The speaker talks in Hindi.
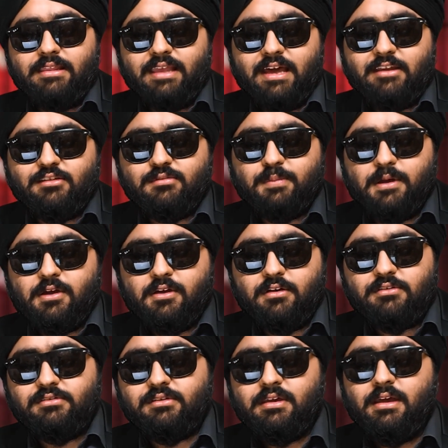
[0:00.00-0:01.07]
एंड दैट इज़
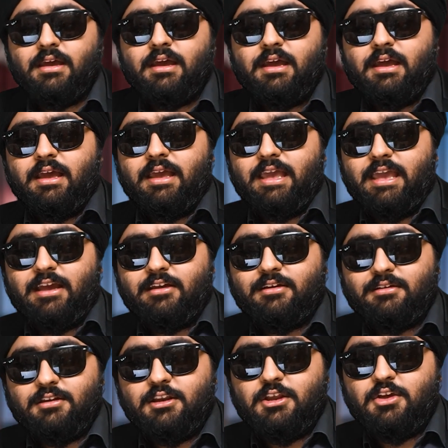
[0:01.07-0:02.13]
बिकॉज एक